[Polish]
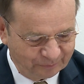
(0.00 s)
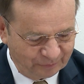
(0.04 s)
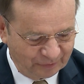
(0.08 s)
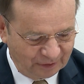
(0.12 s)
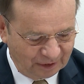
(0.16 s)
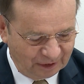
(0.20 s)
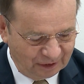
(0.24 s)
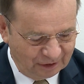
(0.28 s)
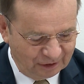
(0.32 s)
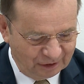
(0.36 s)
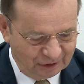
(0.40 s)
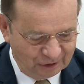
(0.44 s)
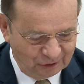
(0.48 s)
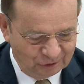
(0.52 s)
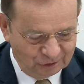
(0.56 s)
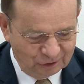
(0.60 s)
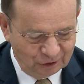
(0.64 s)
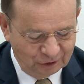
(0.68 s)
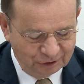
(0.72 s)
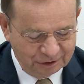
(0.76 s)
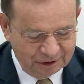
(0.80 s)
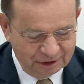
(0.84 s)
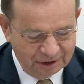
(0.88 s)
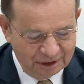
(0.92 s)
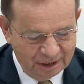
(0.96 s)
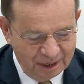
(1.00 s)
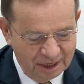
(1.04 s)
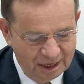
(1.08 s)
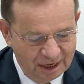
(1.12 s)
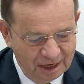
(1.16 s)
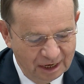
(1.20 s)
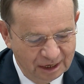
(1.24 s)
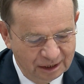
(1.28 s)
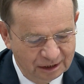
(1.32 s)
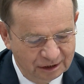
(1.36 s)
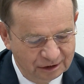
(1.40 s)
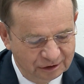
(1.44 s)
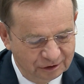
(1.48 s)
mm, o drogi,
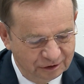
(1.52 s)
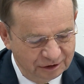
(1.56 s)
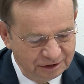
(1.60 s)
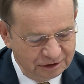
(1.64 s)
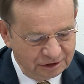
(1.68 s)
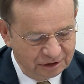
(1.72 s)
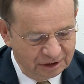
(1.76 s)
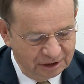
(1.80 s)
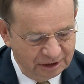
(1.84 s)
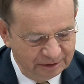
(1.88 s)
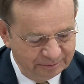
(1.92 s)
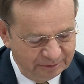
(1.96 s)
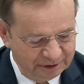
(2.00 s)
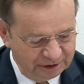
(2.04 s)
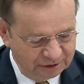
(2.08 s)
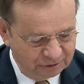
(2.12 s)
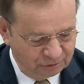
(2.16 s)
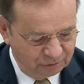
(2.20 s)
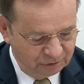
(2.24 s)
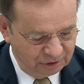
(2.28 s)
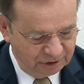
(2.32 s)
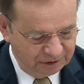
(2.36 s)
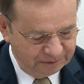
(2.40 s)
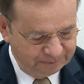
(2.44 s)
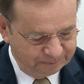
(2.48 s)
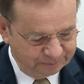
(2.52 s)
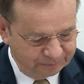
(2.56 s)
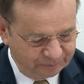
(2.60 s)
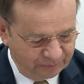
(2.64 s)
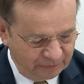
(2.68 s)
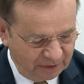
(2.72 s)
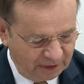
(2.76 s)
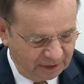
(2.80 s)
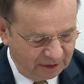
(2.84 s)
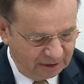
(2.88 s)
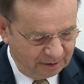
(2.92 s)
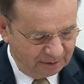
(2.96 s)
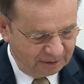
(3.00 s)
no jest to element, który
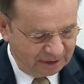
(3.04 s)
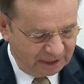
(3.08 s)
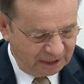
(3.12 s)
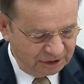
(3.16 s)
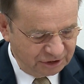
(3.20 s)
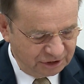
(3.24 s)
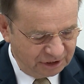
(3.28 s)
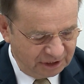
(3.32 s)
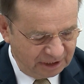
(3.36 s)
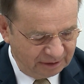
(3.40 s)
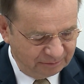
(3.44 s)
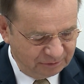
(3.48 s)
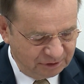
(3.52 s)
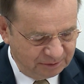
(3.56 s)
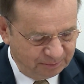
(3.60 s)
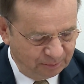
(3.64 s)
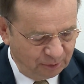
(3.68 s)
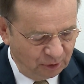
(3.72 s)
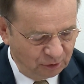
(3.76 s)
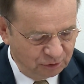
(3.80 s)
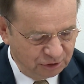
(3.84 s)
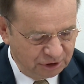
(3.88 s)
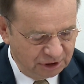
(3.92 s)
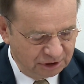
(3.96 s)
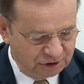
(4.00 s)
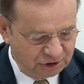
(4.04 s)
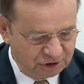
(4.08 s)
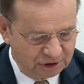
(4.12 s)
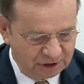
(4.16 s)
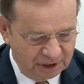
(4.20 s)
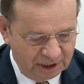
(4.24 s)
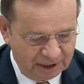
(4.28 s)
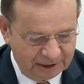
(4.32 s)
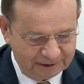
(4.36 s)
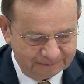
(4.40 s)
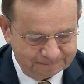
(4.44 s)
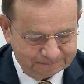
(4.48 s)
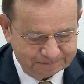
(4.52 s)
mm, każe nam spojrzeć
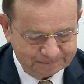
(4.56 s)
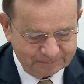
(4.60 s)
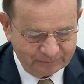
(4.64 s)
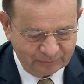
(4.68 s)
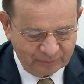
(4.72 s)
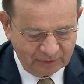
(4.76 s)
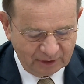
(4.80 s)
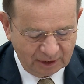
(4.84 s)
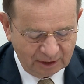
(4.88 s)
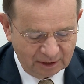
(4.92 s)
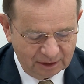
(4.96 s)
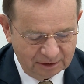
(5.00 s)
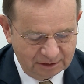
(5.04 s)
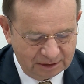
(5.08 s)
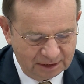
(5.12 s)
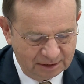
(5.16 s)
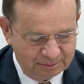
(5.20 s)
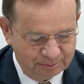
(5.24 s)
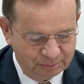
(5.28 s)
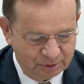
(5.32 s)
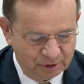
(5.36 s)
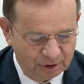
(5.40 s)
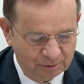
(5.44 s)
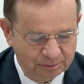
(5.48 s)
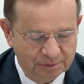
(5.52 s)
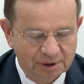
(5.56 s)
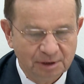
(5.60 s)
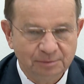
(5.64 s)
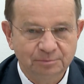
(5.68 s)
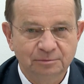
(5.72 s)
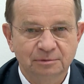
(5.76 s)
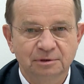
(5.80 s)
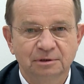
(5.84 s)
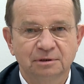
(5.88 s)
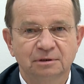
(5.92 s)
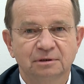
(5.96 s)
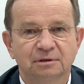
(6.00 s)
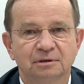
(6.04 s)
na ten
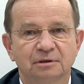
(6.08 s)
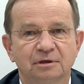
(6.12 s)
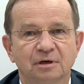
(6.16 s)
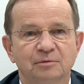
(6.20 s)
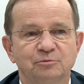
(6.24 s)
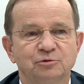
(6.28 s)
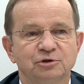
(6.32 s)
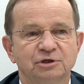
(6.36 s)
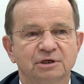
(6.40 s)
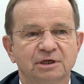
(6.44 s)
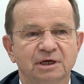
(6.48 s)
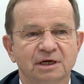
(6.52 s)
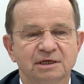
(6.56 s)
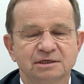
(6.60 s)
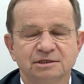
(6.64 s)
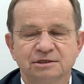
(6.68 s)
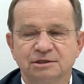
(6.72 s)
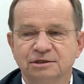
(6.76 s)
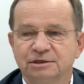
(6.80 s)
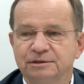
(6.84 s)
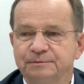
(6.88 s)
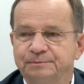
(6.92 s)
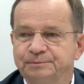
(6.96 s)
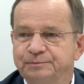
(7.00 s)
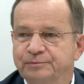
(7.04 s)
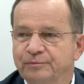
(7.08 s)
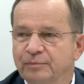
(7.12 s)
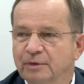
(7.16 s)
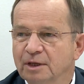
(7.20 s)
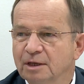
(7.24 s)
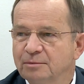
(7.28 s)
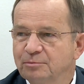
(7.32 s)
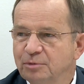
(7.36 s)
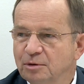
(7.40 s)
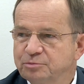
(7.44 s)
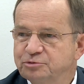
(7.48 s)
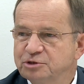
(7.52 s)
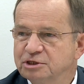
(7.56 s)
problem y, komunikacji
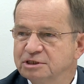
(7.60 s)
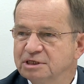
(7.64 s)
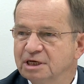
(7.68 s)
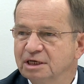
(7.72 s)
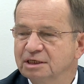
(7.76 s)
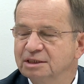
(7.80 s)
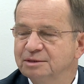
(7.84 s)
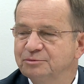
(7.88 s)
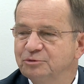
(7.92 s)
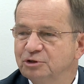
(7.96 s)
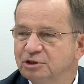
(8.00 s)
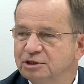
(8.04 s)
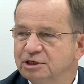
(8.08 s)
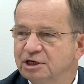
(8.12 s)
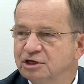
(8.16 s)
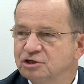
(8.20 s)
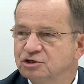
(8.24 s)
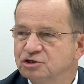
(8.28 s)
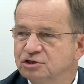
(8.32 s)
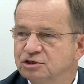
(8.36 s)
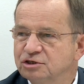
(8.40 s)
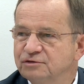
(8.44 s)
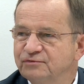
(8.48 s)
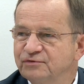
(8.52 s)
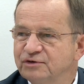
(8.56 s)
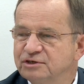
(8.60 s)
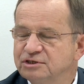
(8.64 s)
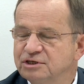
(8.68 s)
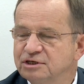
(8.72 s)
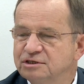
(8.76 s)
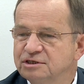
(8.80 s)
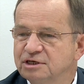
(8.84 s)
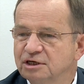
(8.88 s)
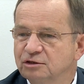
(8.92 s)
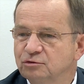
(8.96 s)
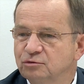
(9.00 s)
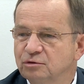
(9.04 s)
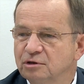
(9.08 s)
poprzez jak gdyby też
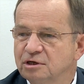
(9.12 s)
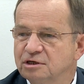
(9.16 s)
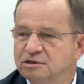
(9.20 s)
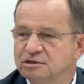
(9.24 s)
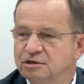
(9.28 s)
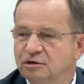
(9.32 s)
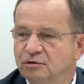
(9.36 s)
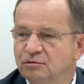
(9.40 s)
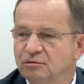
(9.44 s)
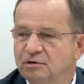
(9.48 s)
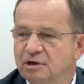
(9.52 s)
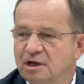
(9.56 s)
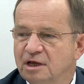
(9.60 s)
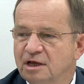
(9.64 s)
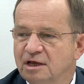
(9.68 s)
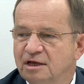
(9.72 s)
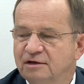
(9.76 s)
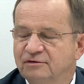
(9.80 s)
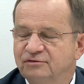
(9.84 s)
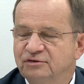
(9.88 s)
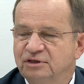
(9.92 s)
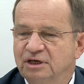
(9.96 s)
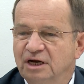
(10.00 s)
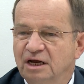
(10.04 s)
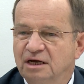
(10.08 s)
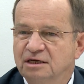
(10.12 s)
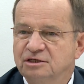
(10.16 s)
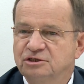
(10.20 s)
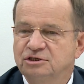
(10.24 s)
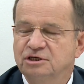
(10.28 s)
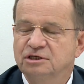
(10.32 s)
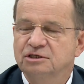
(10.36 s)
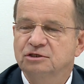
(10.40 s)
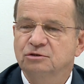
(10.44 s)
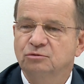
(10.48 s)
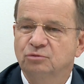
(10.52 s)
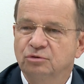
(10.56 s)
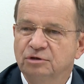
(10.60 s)
inwestycje, które są w
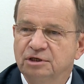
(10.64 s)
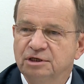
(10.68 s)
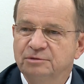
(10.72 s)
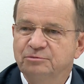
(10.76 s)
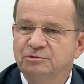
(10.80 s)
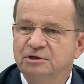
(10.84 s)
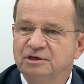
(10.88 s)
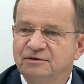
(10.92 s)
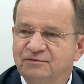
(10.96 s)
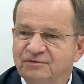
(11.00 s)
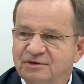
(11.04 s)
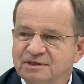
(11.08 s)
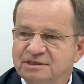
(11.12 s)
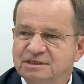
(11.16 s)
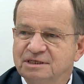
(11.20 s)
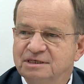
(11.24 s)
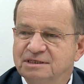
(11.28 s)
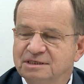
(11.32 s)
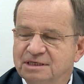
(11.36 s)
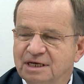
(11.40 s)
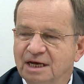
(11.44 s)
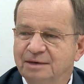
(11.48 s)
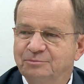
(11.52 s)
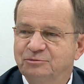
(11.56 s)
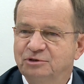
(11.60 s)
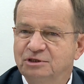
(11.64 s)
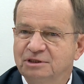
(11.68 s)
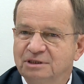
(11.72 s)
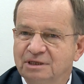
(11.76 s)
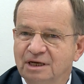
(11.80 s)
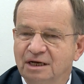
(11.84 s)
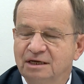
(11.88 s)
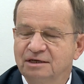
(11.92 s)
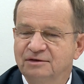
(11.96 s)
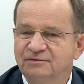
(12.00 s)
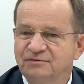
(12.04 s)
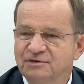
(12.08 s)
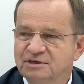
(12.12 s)
trakcie, z którymi inwestycjami
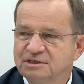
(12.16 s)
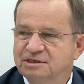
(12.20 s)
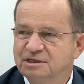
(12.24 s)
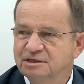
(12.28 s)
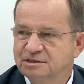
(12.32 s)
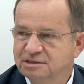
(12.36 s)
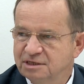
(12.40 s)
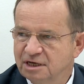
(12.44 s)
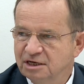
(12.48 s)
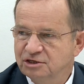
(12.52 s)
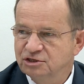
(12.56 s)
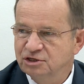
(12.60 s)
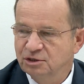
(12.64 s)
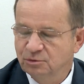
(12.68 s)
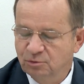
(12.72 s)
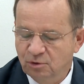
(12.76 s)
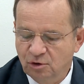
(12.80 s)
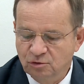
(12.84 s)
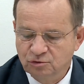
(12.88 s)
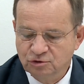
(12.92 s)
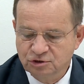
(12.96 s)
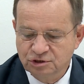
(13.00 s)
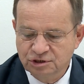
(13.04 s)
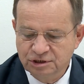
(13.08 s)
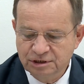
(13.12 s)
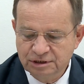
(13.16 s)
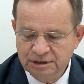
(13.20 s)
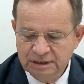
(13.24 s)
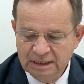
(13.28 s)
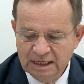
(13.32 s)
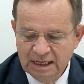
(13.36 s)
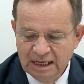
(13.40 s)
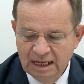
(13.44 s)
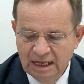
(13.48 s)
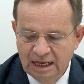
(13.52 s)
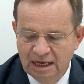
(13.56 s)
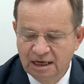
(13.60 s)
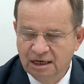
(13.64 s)
ta inwestycja się łączy,
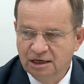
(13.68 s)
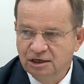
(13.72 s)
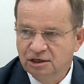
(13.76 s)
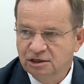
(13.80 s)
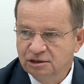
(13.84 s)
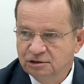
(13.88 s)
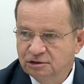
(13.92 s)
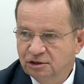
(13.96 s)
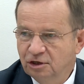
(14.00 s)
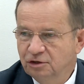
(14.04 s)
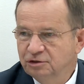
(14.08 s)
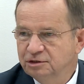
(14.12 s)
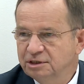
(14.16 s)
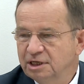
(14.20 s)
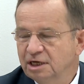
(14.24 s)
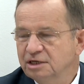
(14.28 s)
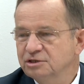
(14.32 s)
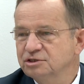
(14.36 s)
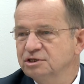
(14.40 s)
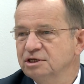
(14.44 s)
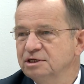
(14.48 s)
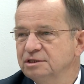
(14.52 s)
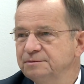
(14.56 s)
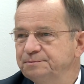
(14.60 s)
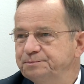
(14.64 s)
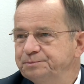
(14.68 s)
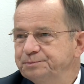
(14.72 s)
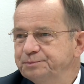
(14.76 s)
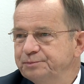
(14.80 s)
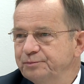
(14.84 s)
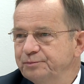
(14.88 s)
y, no i także